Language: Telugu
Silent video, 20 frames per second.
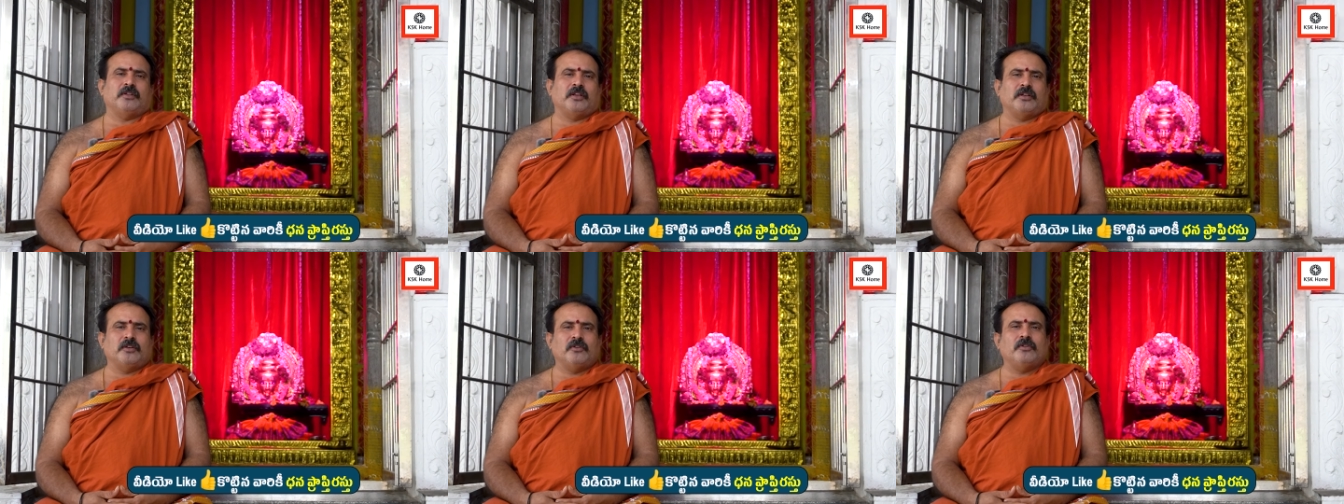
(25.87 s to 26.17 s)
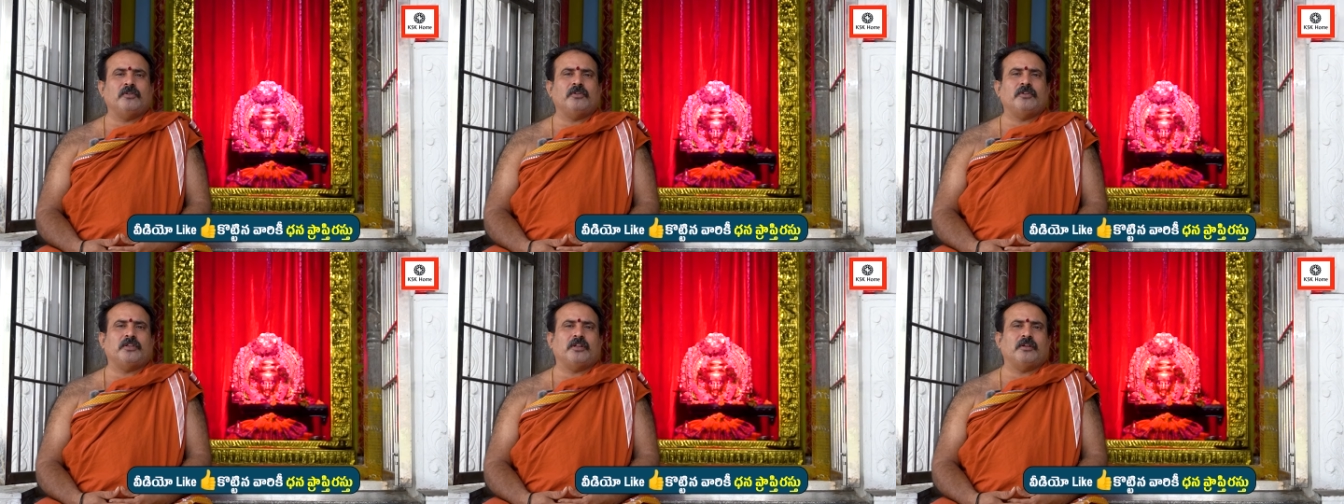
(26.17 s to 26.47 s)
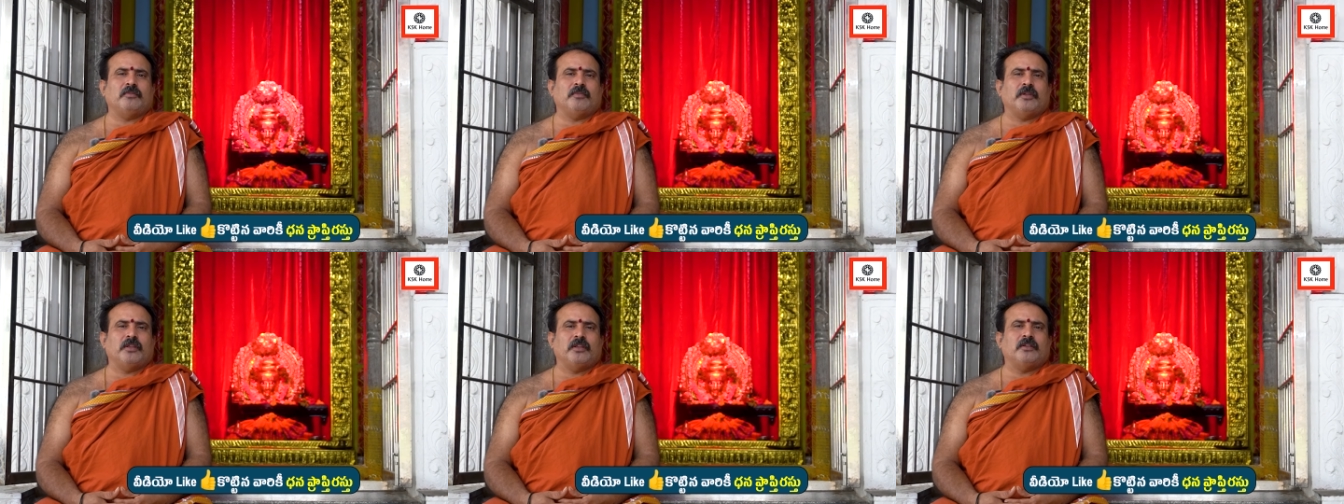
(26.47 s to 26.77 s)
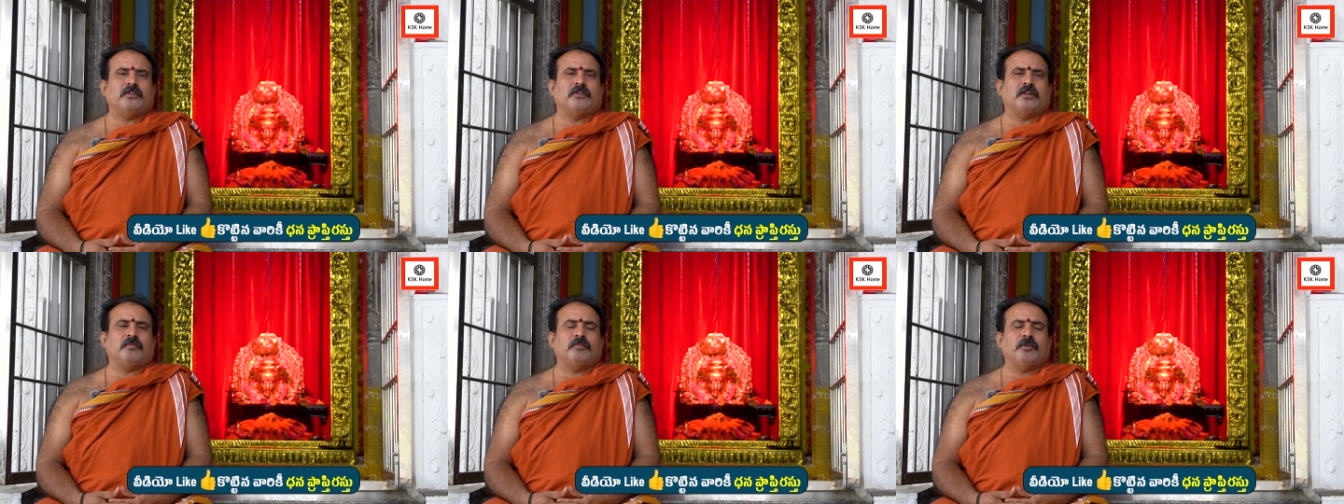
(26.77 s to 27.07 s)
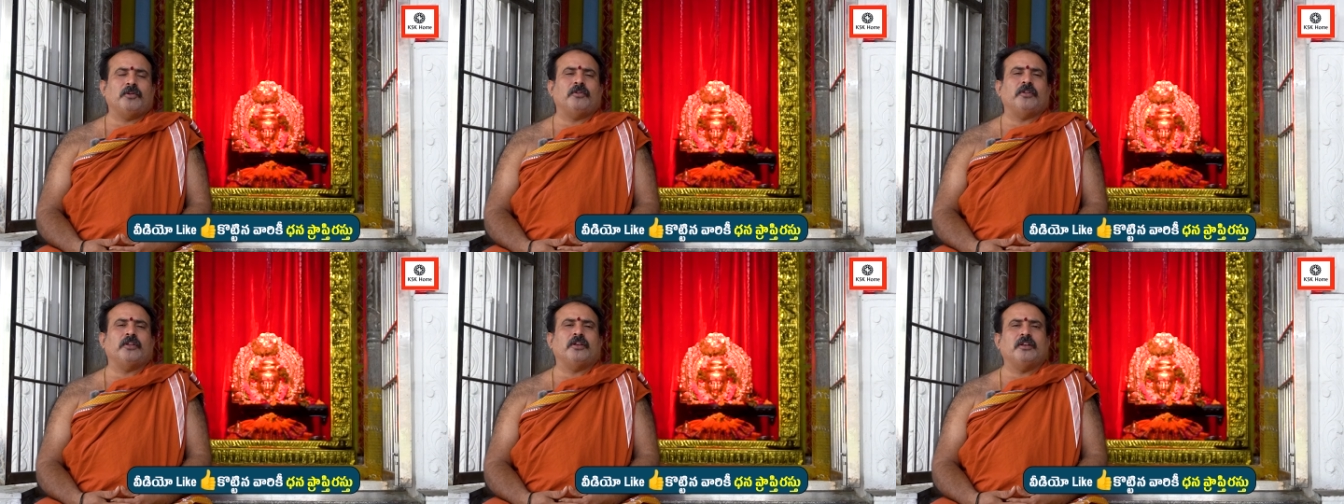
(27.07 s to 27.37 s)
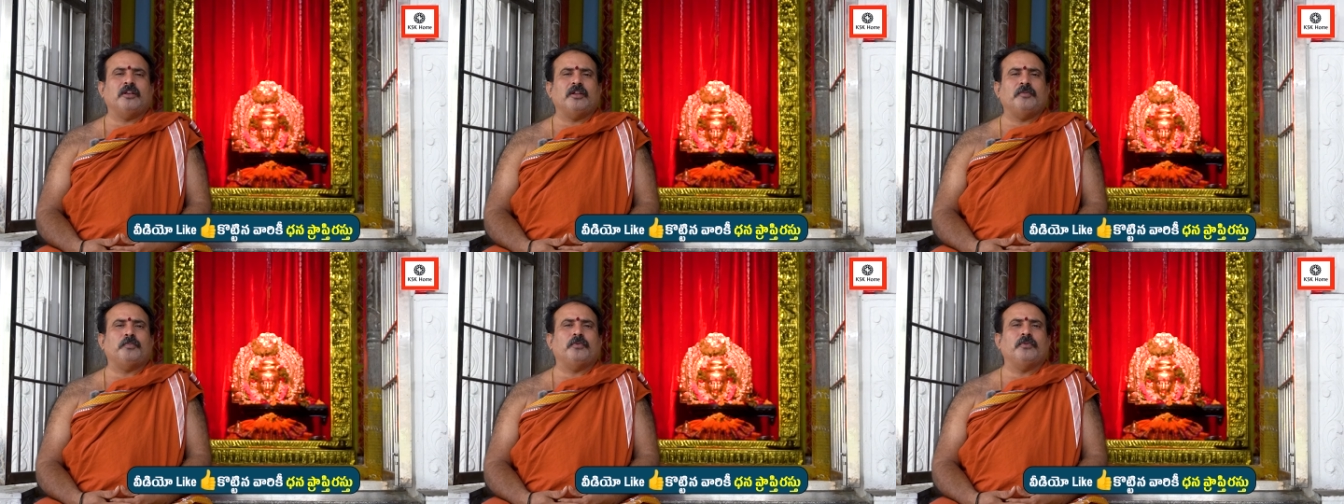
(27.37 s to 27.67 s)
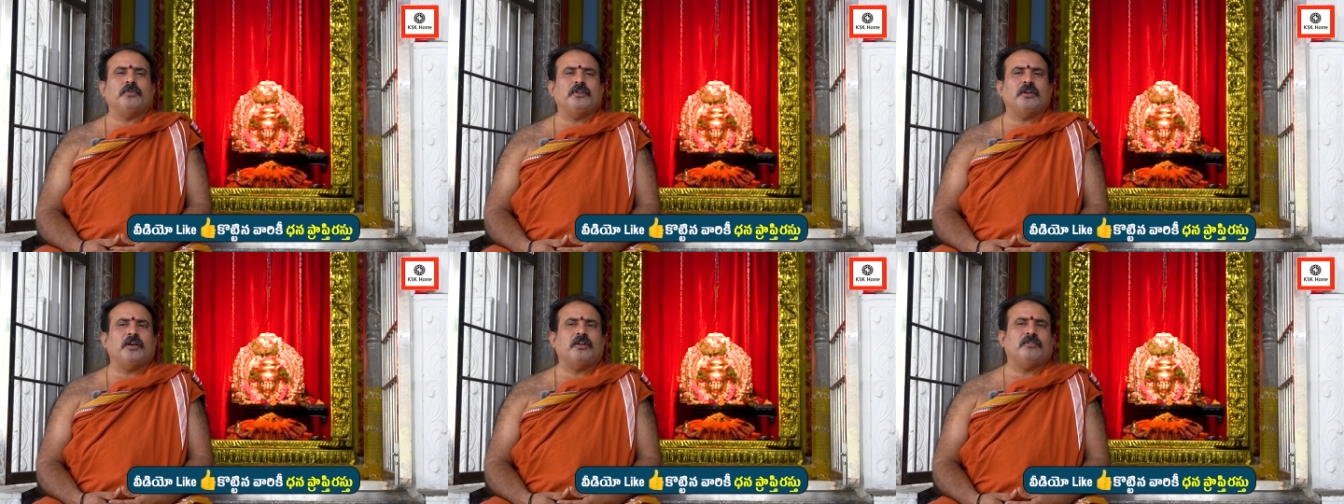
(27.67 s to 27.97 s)
ఎన్నో జన్మ ఈ జన్మలు ఎన్ని
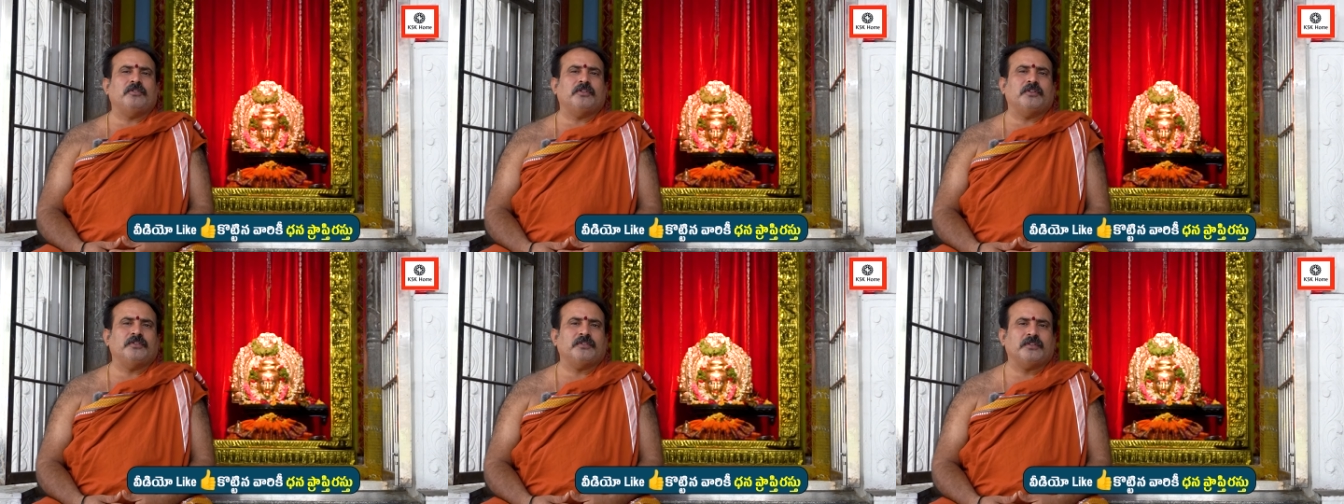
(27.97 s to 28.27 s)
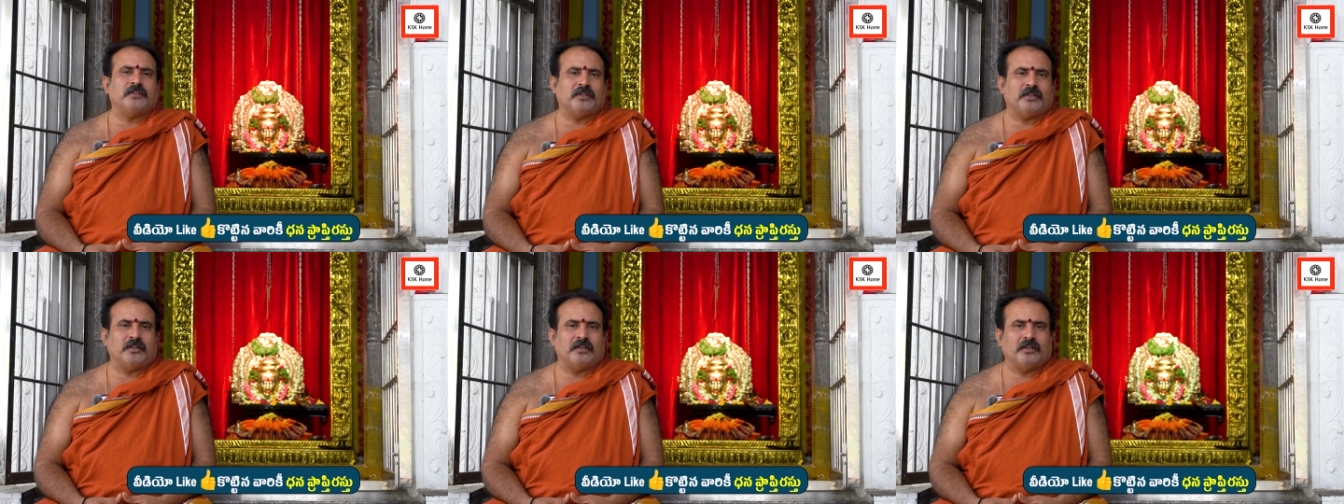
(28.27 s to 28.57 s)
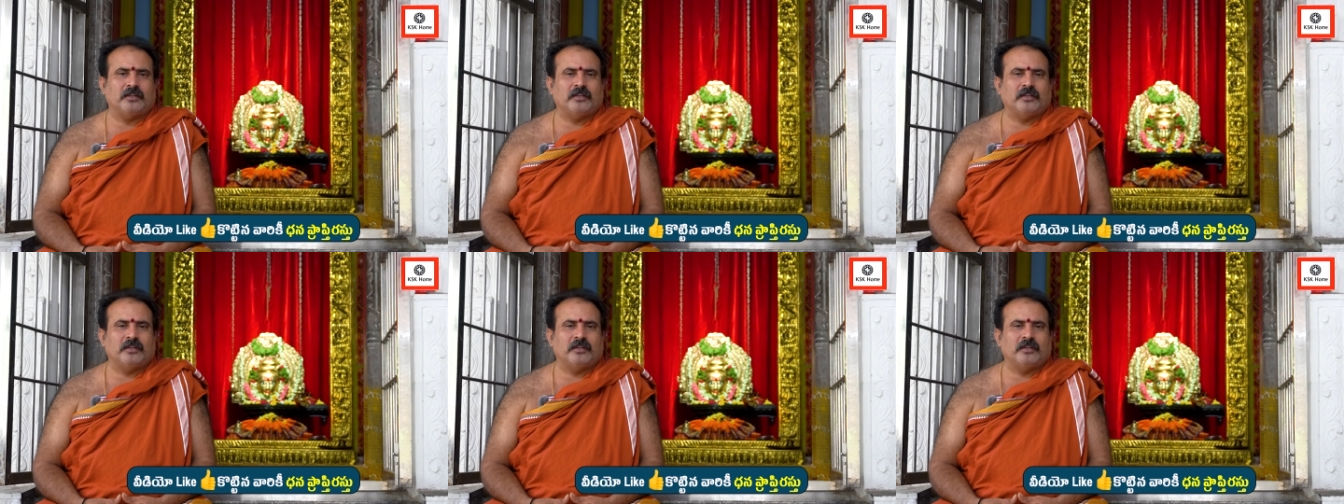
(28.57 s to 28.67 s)
పుణ్యాలు చేసినా